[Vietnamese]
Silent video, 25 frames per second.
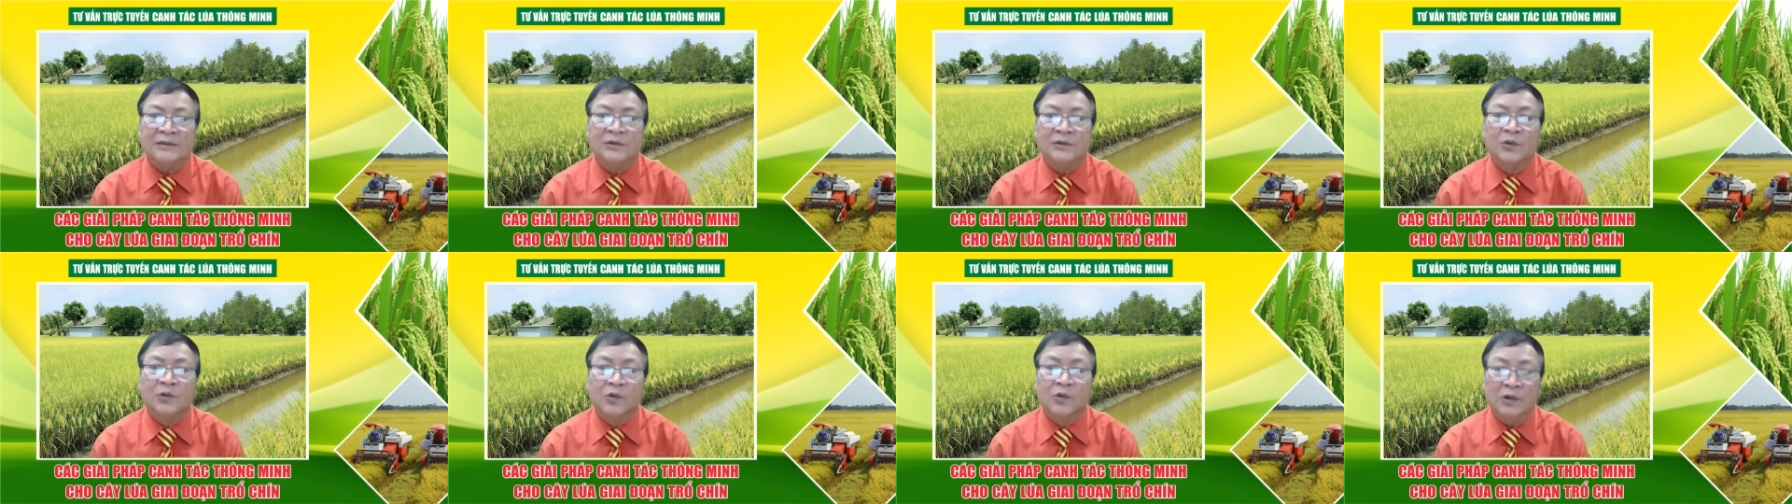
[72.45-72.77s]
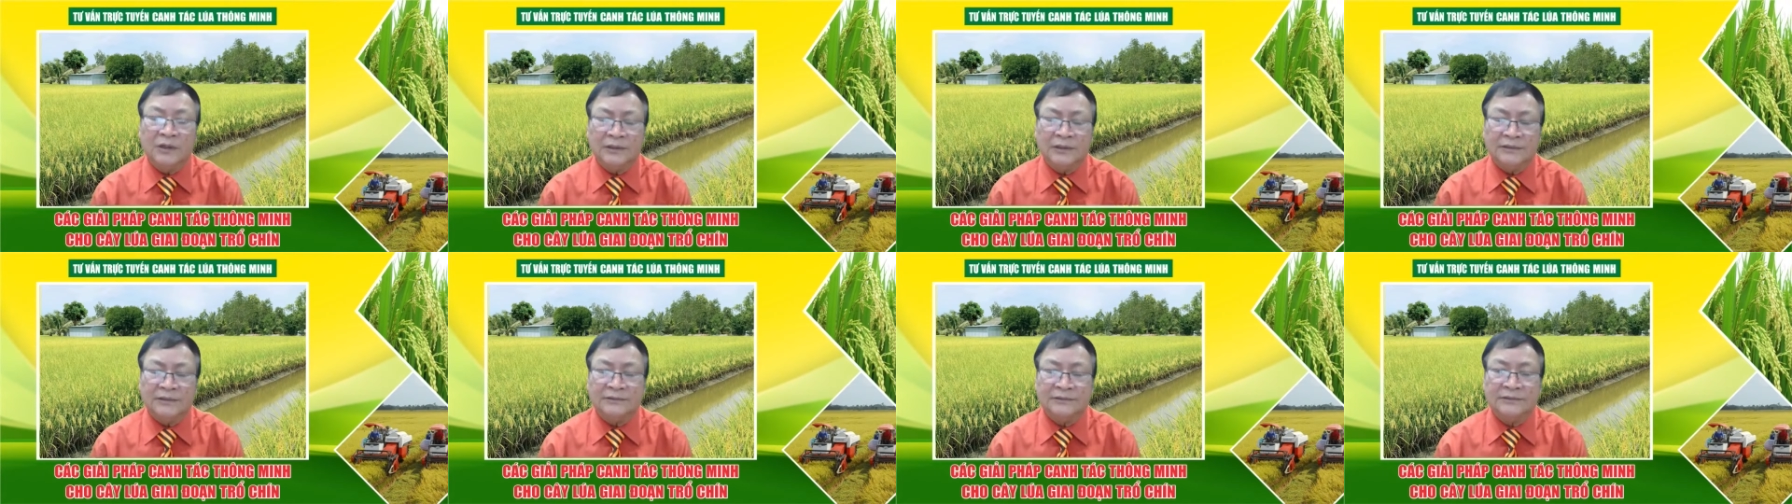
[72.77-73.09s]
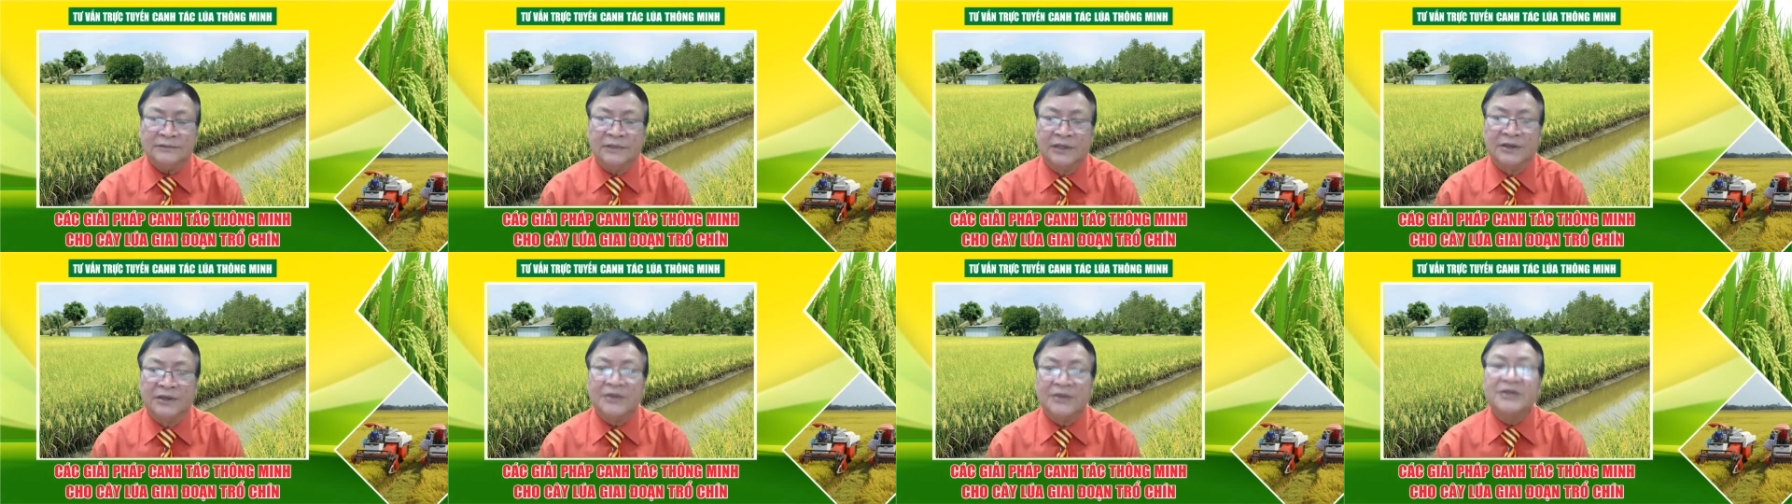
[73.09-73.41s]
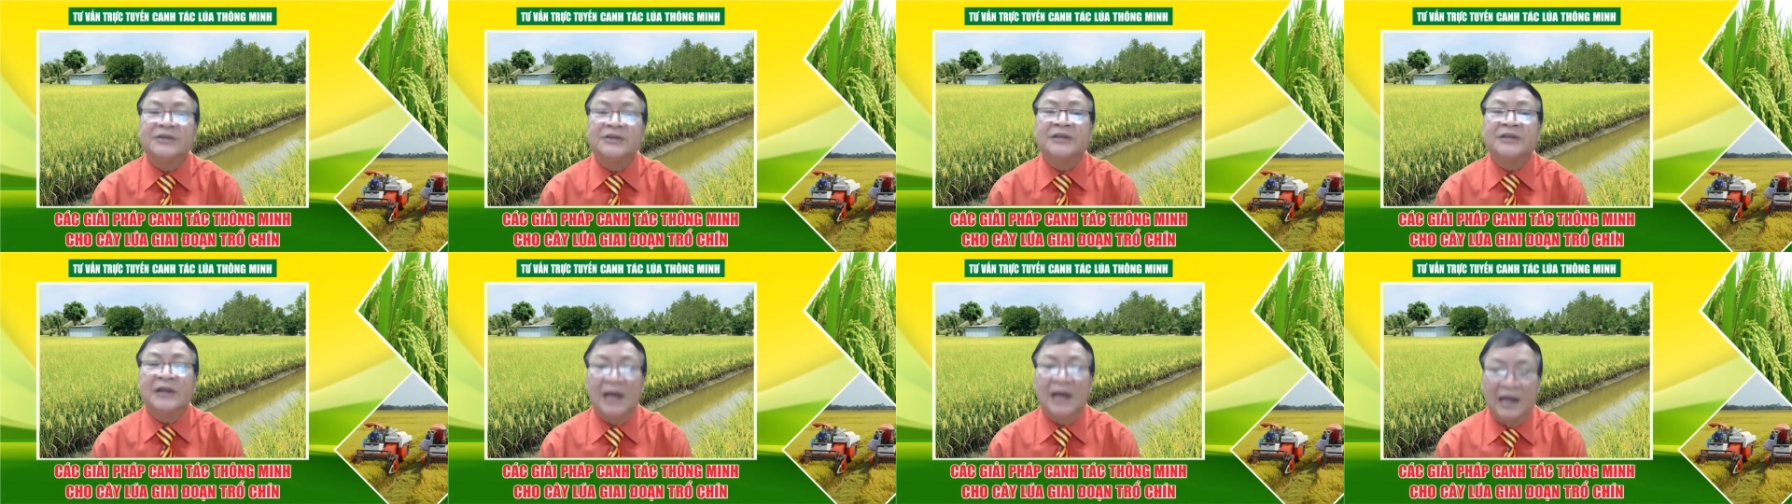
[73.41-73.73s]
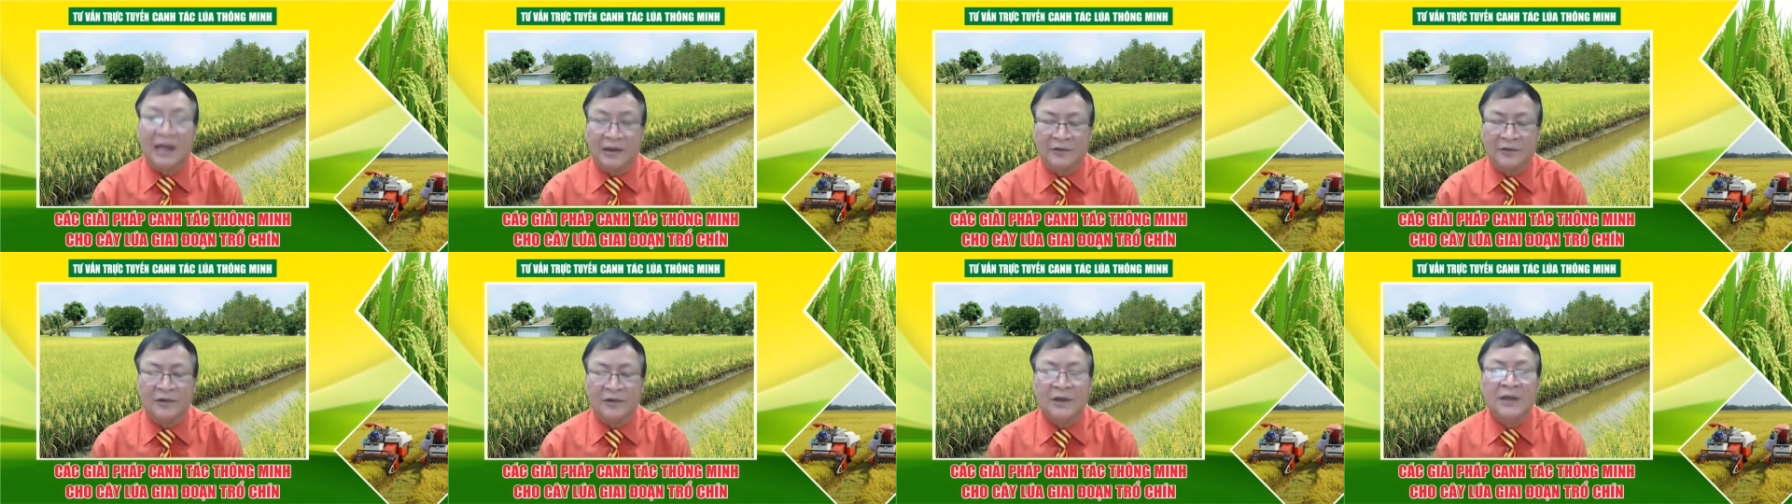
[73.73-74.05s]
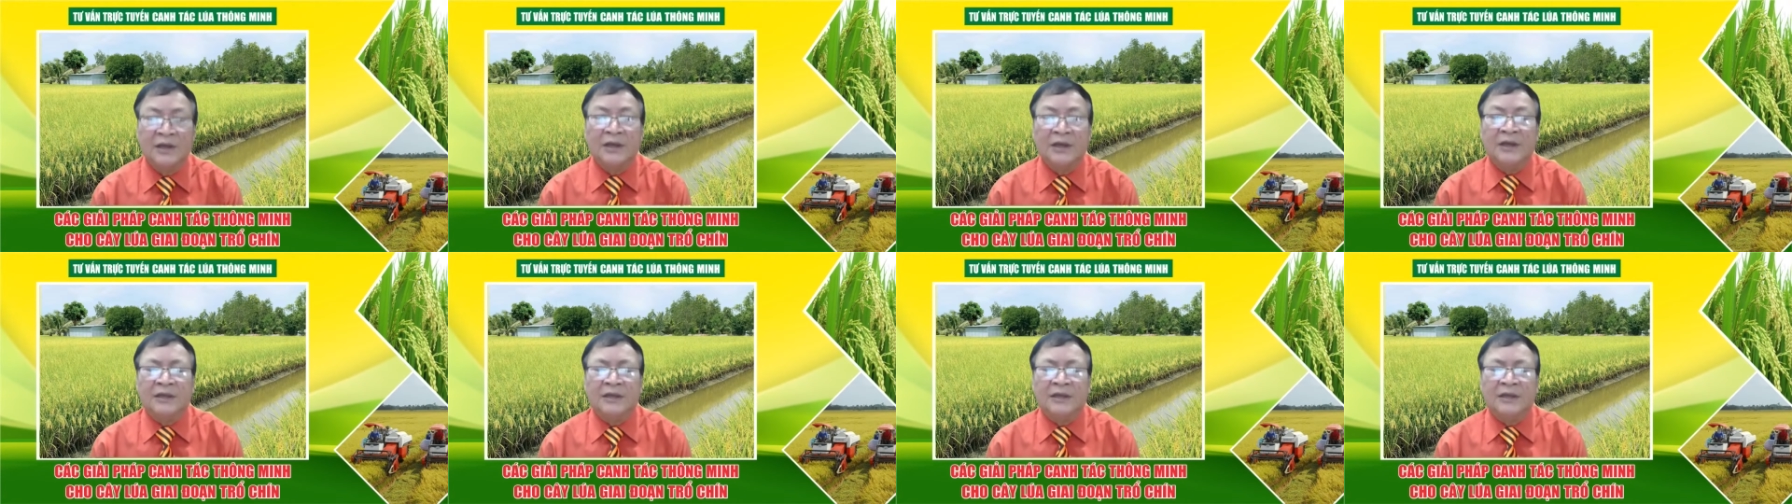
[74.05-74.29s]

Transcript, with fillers: lúa thì như thế nào?